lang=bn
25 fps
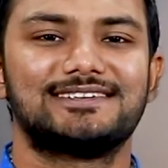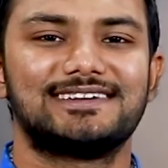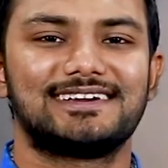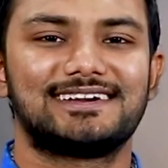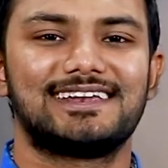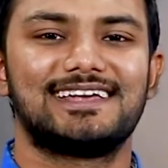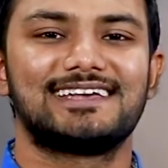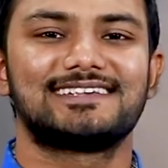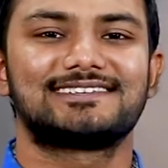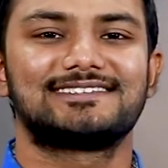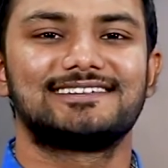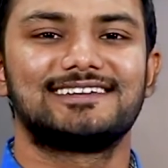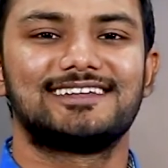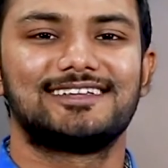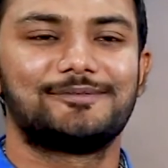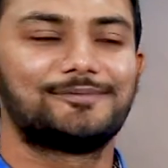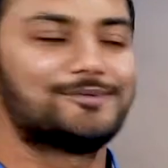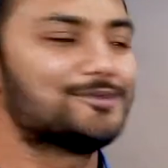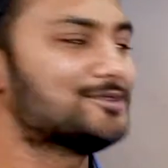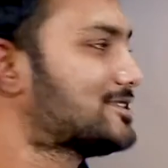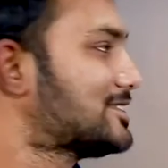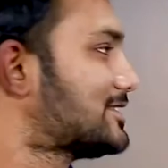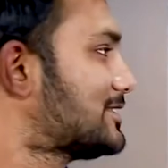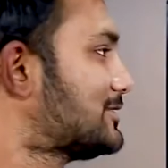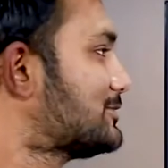যে ক্লাসটি নিব
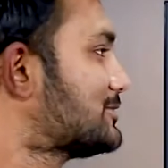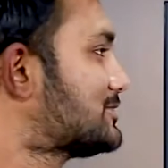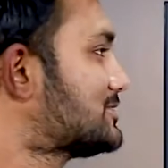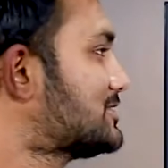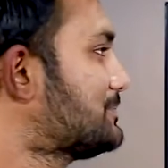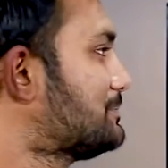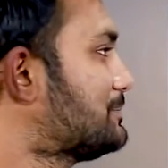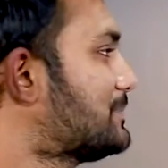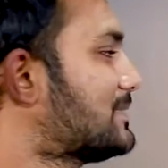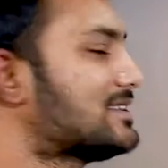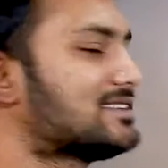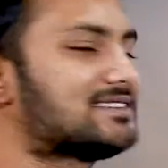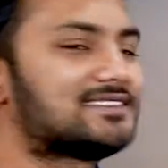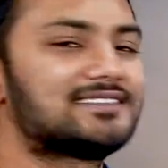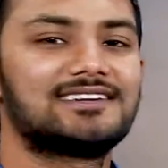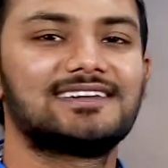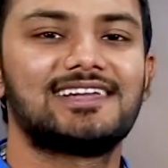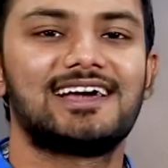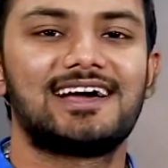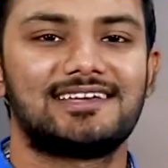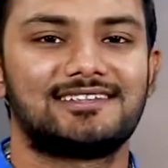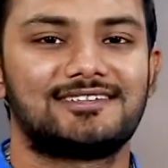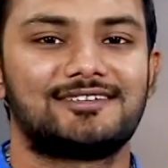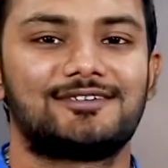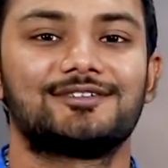সেটি হচ্ছে পার্সোনাল
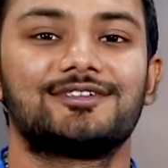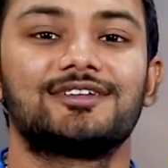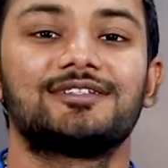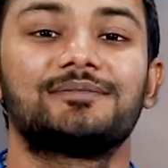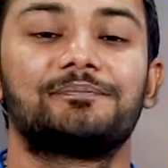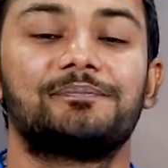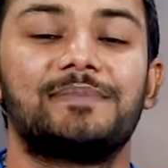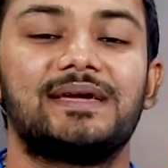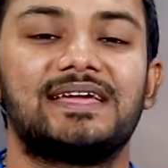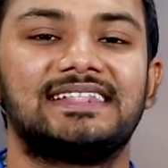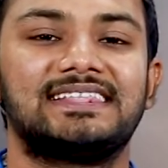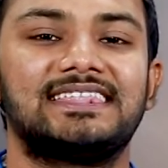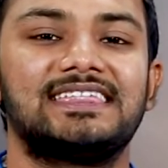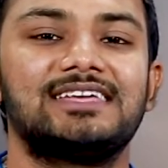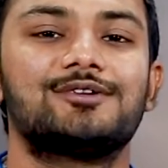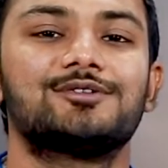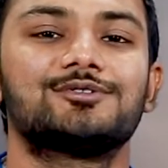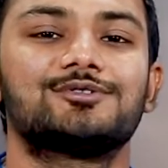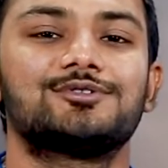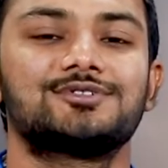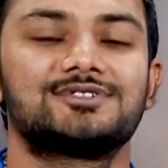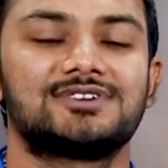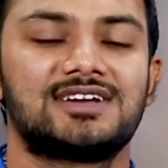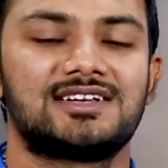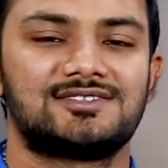হাইজেন অর্থাৎ ব্যক্তিগত
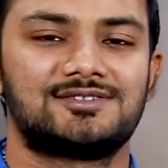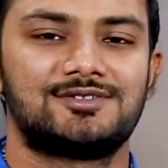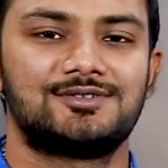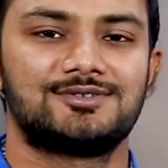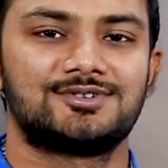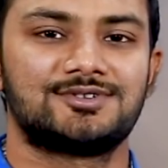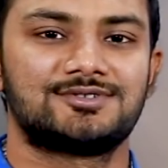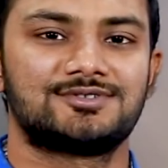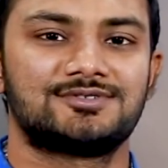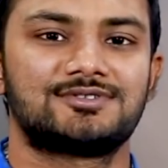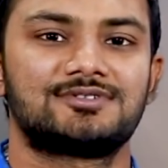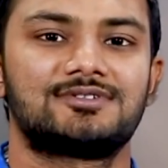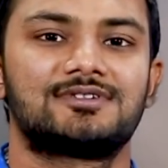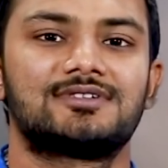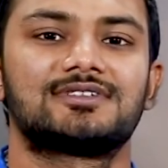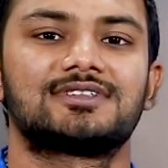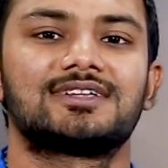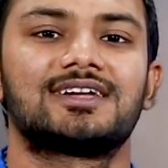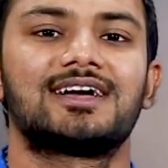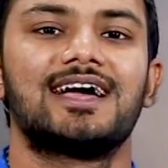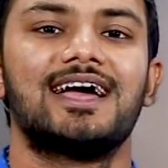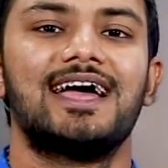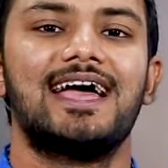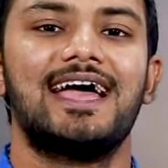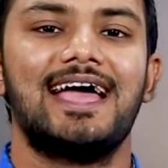স্বাস্থ্য সচেতনতা
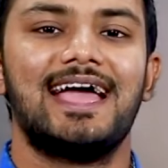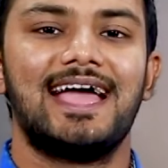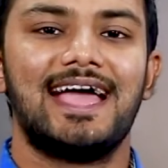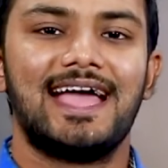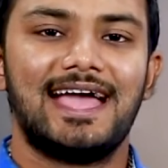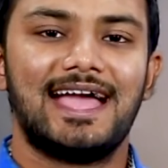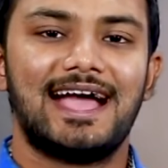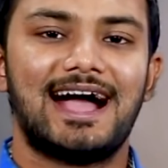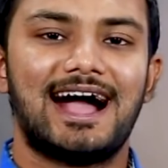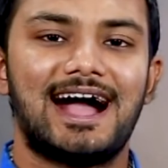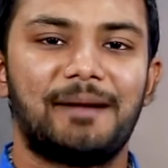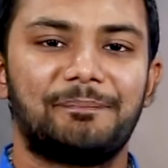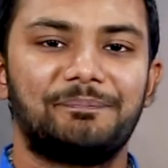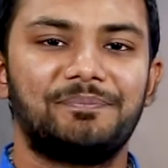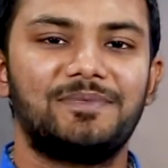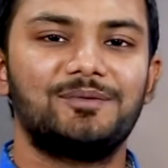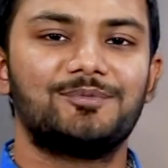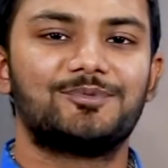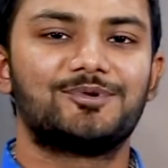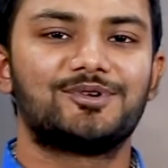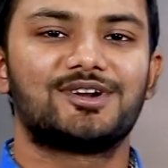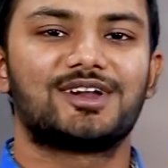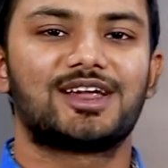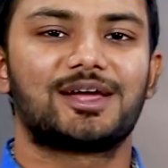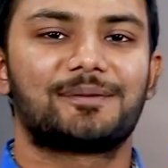আপনি
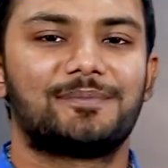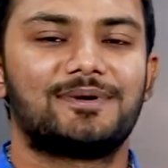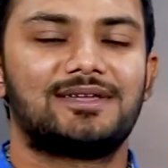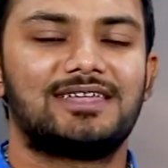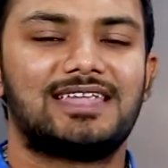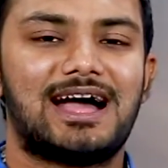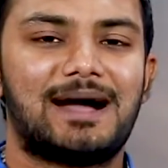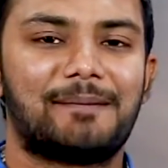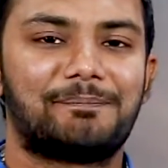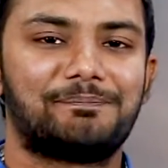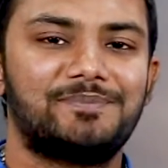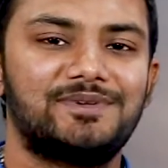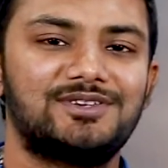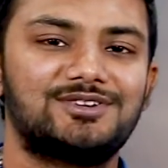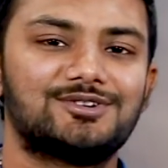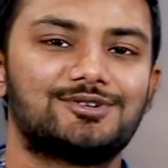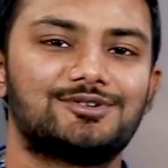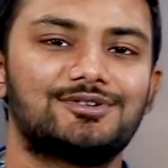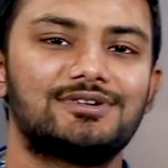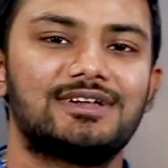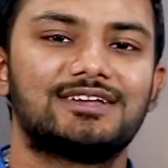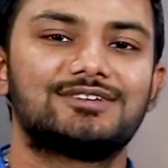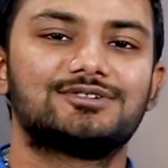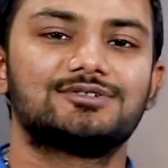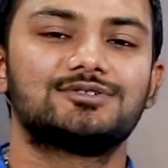মনে রাখবেন আপনি
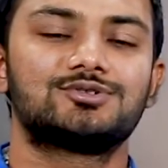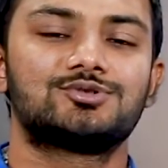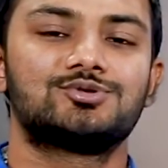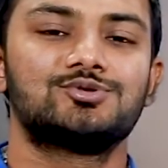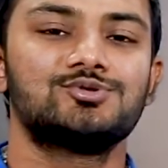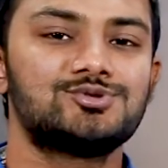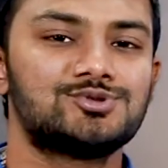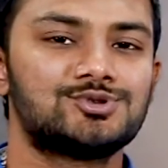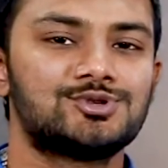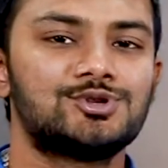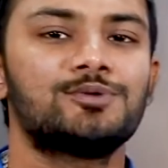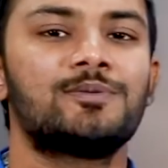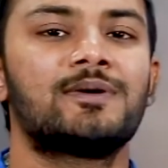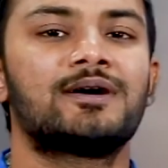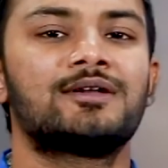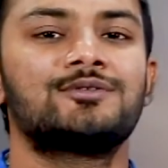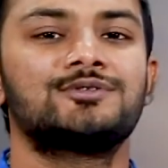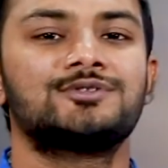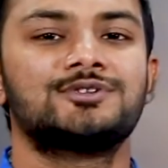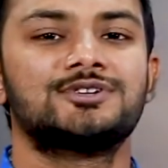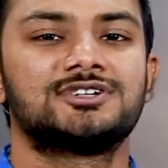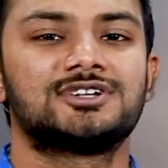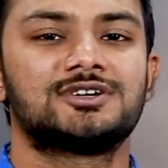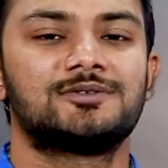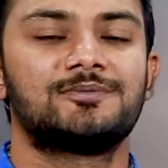যখন একজন সুস্থ মানুষ
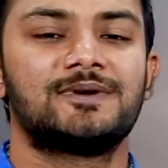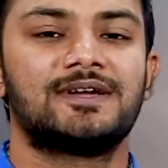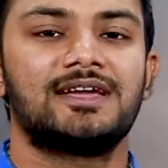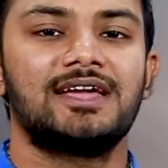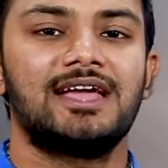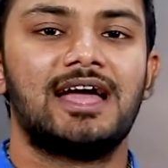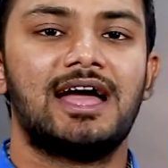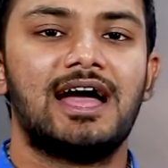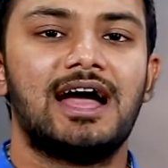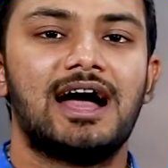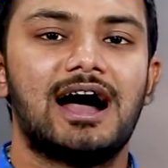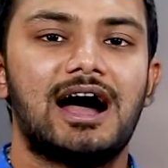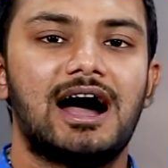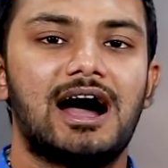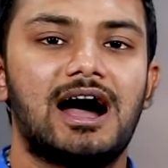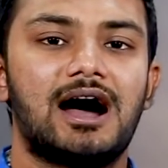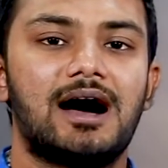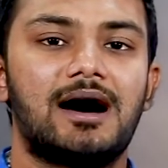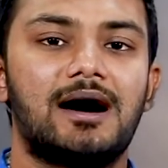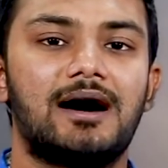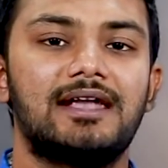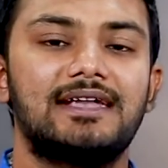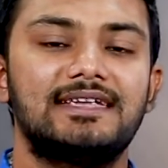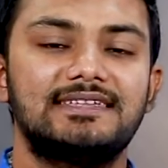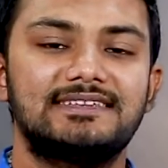হিসেবে
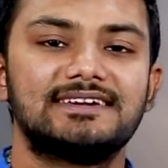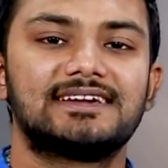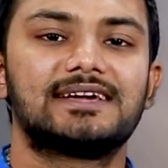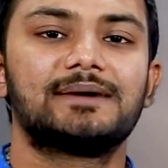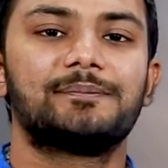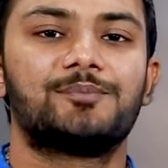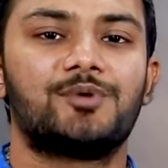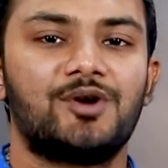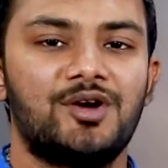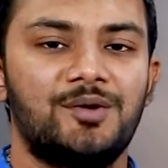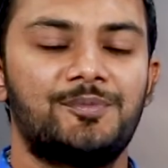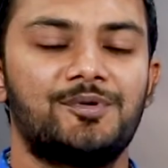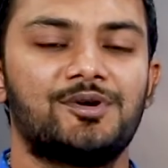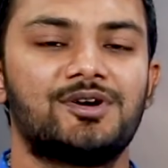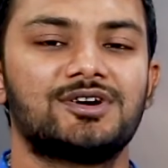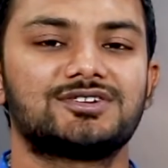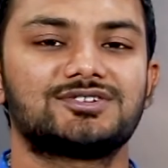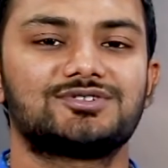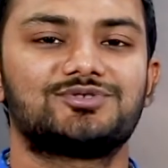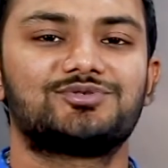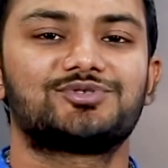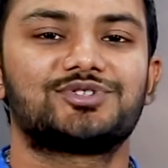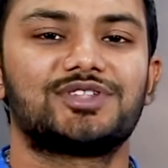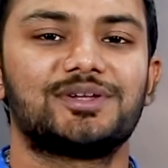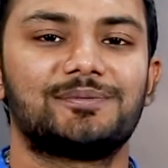নিজেকে বহিপ্রকাশ
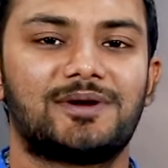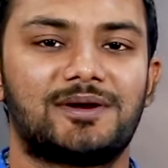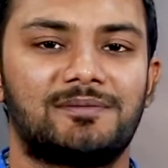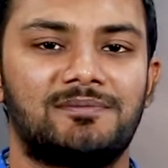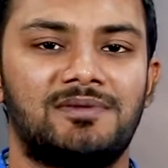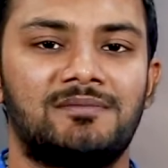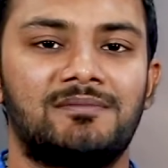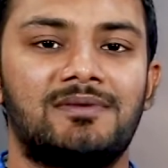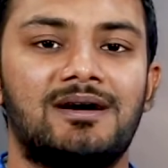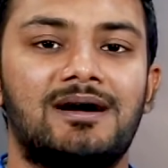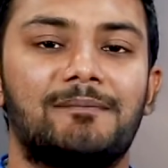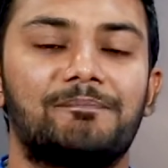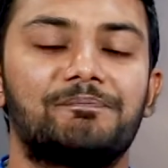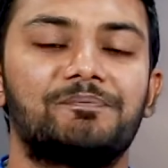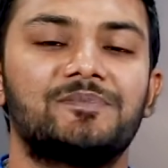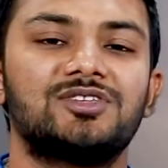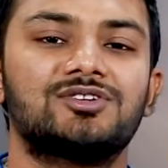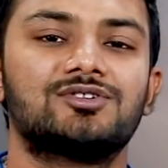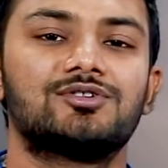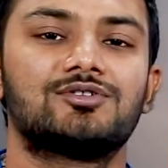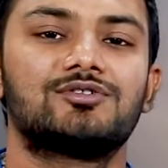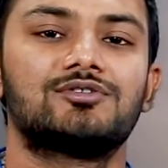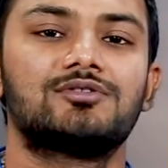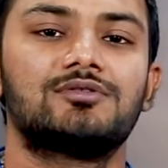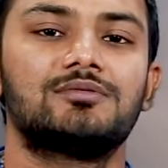করতে পারবেন বা আপনি
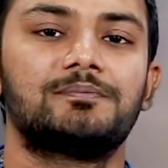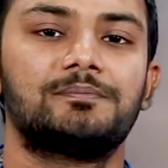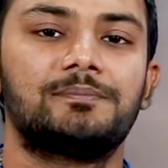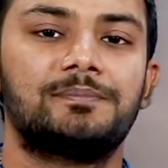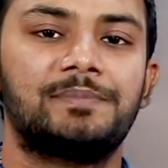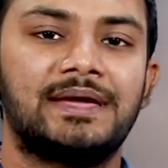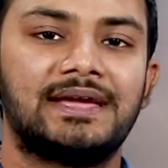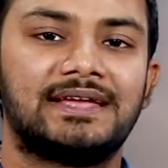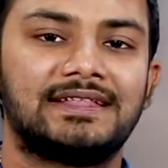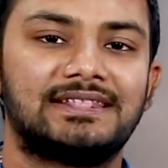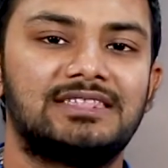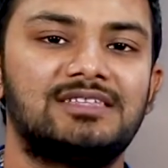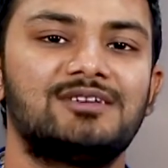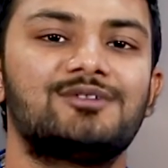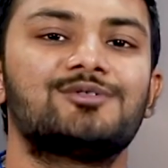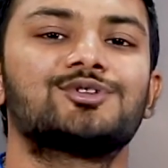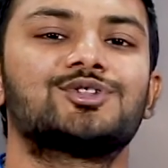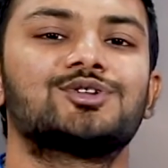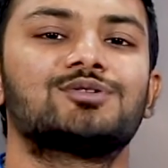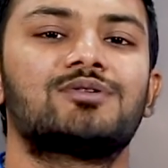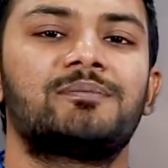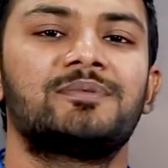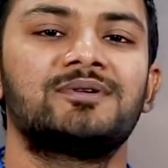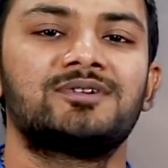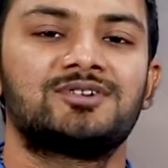যখন
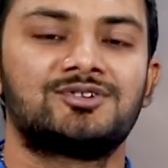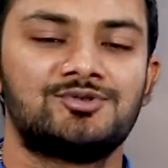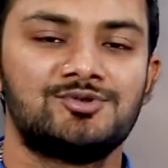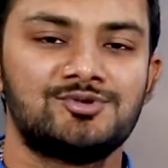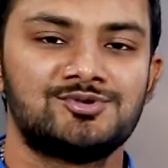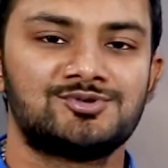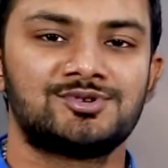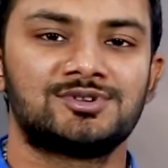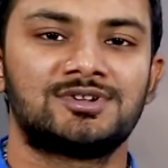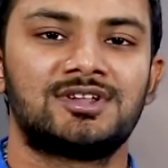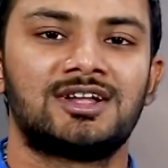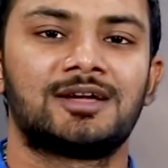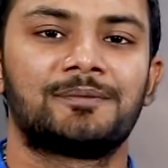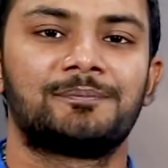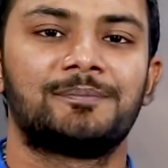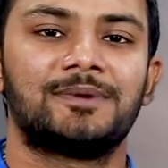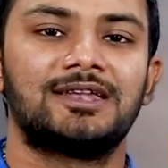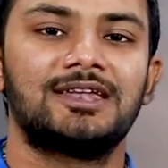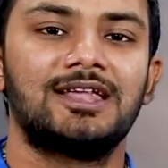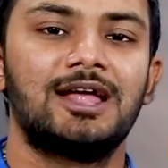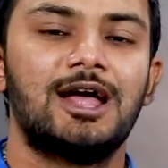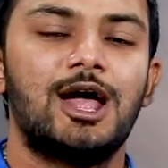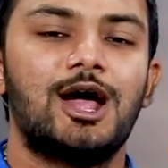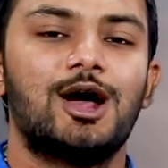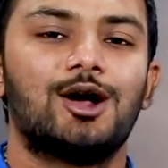ব্যক্তিগতভাবে সুস্থ থাকবেন
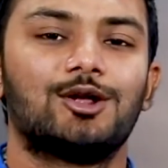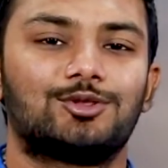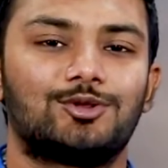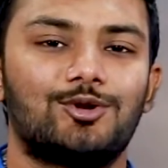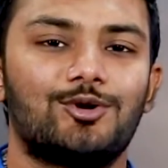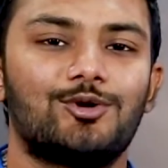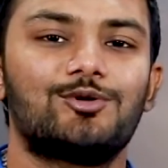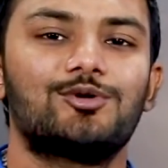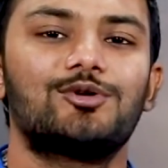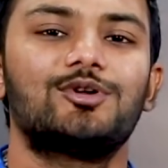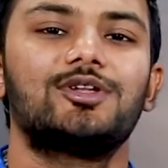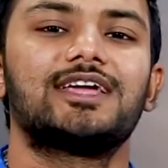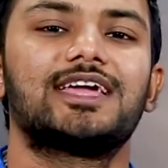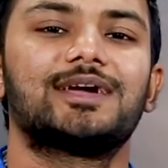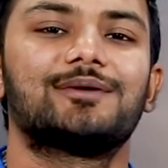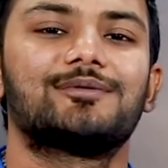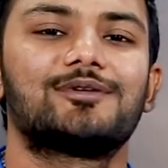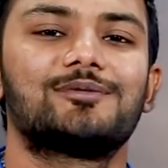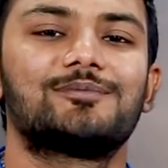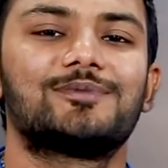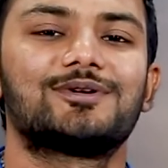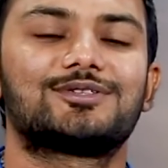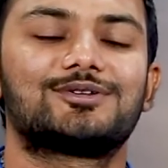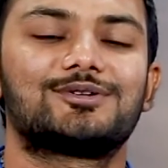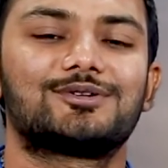তখনই
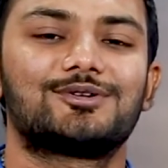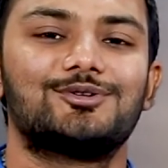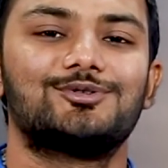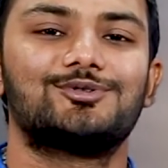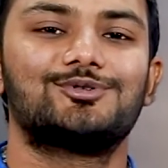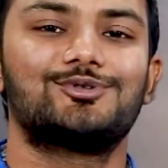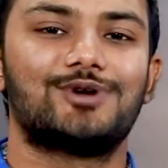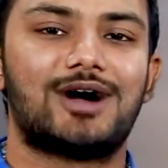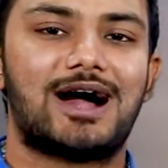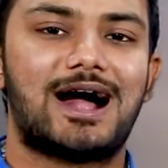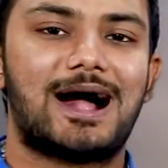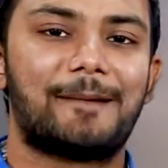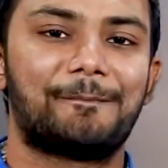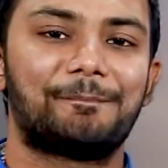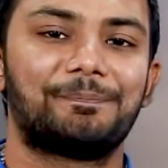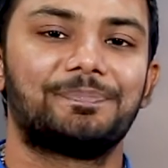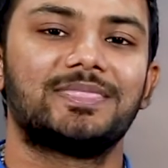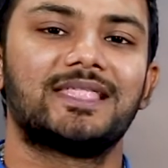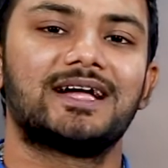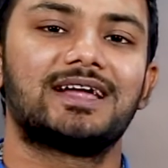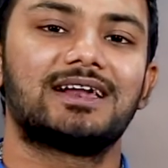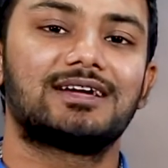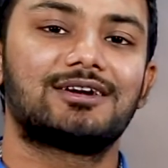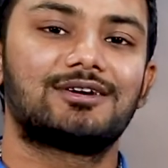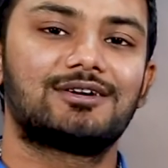কেবলমাত্র কিন্তু
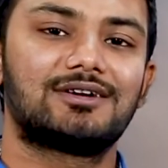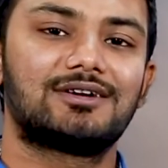আপনার